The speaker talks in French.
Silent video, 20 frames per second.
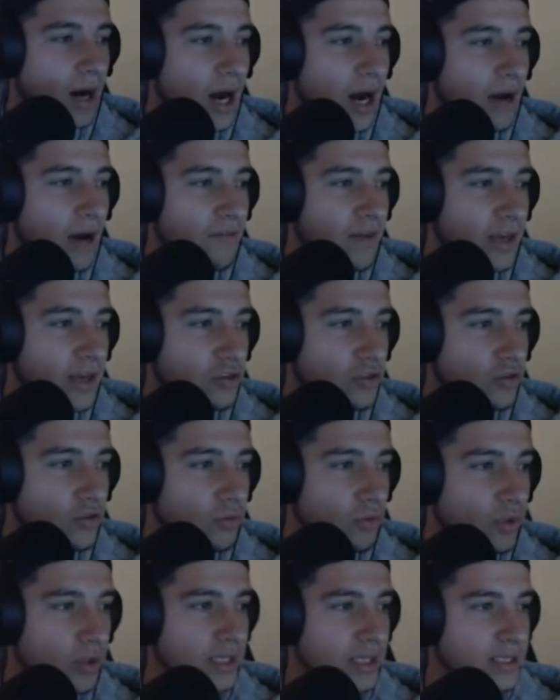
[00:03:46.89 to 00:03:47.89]
avec, je vais vous
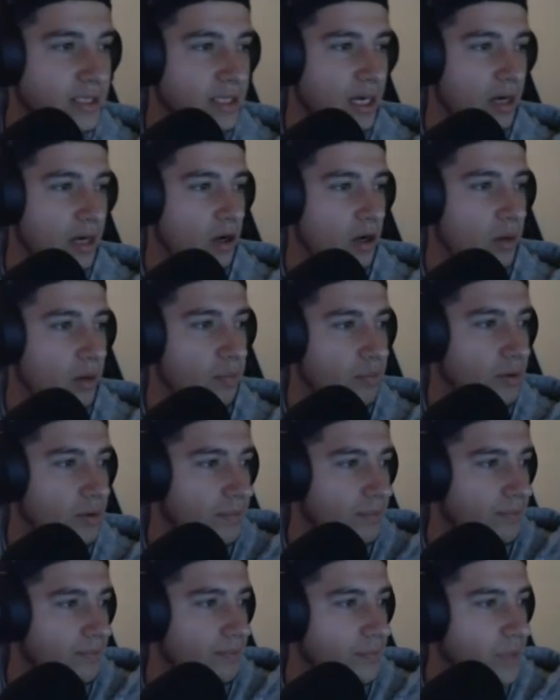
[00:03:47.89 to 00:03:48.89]
montrer ça,
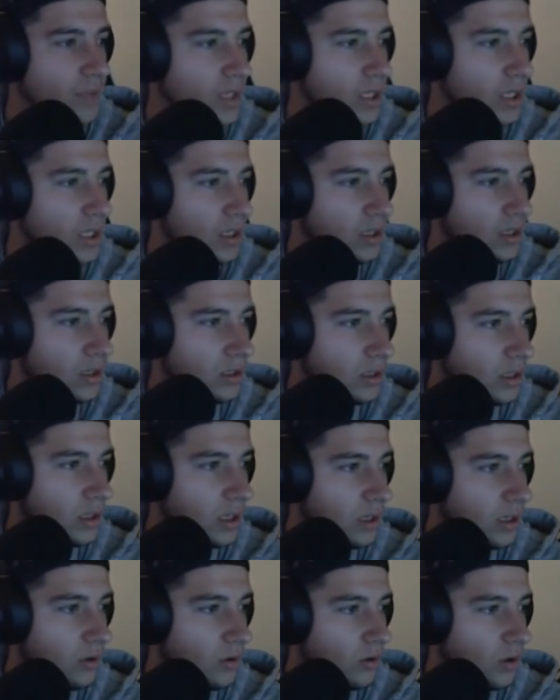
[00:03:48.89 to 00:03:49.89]

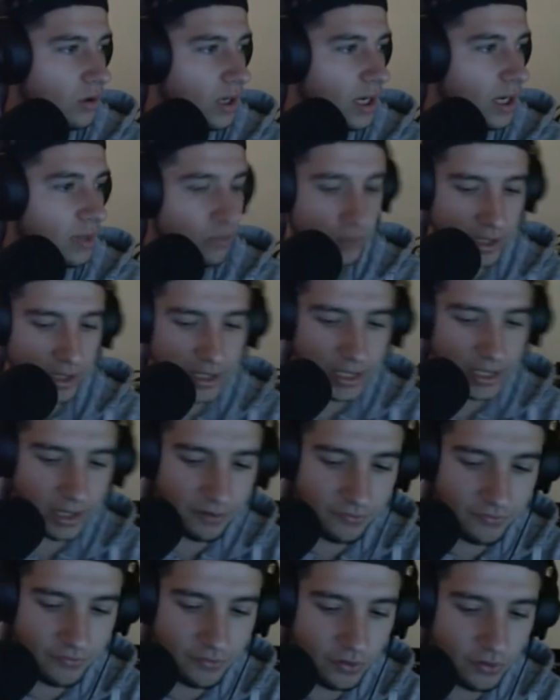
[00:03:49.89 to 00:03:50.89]
Alors, amulette, la
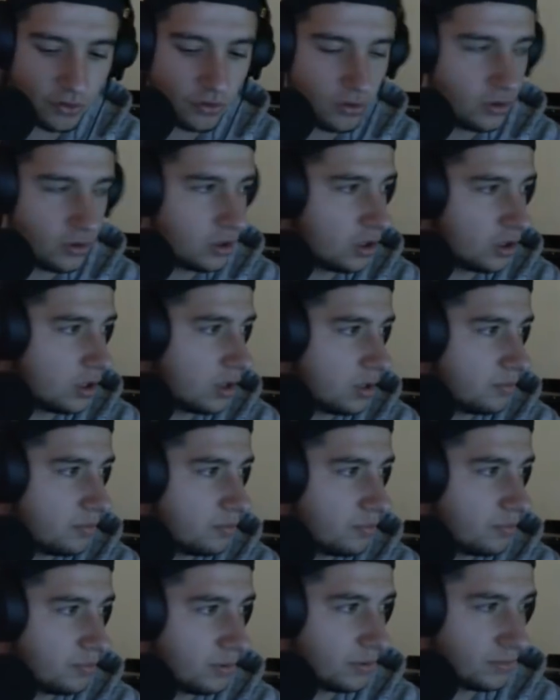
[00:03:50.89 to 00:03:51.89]
feuille,
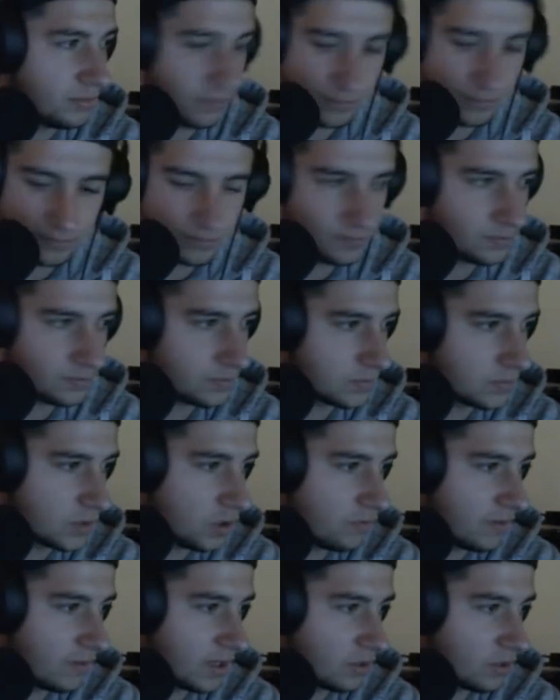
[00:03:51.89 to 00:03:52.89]

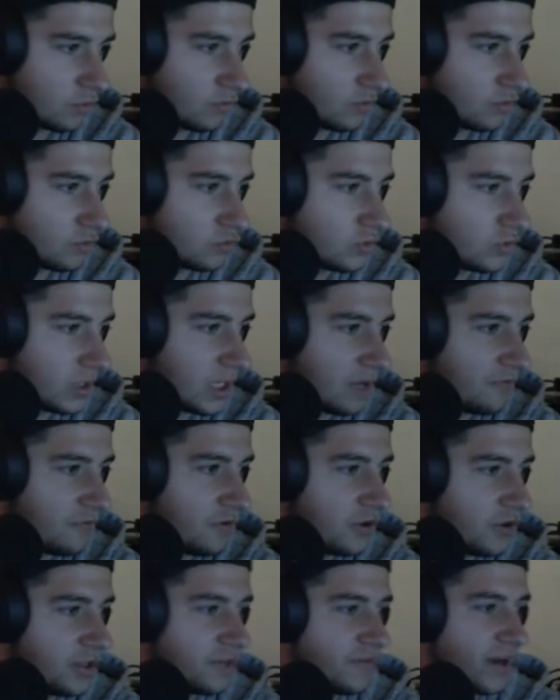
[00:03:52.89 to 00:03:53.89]
On va la trouver tout de suite. La
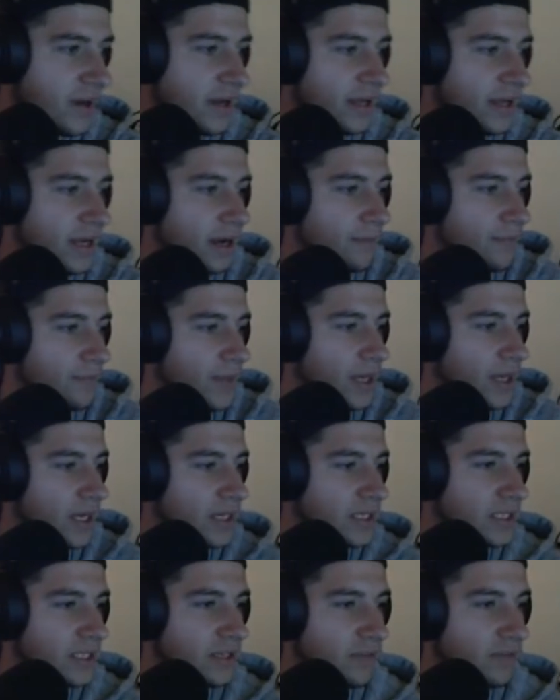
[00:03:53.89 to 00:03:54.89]
feuille d'hiver, les gars,
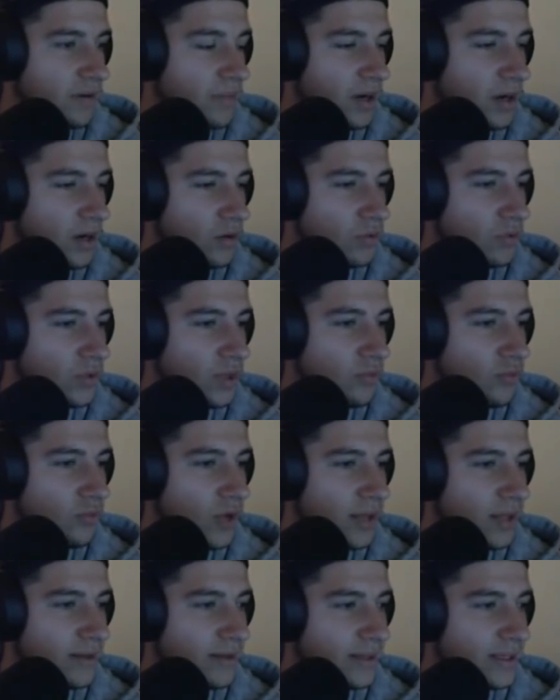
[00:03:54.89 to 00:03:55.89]
qui est vraiment une
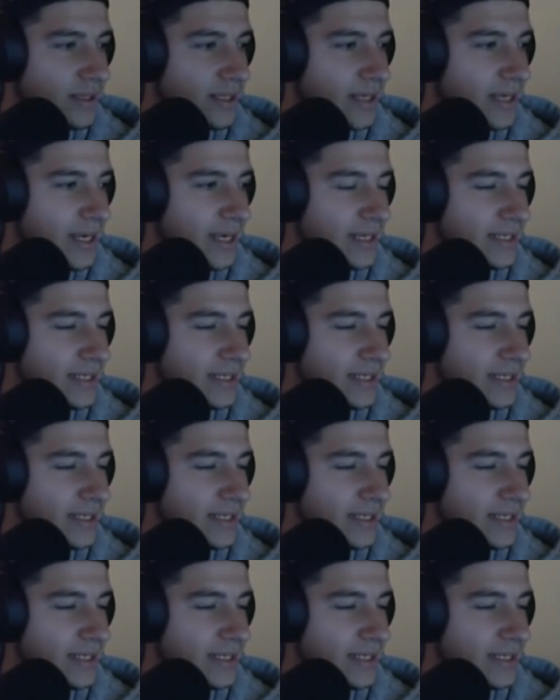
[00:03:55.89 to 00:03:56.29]
amulette très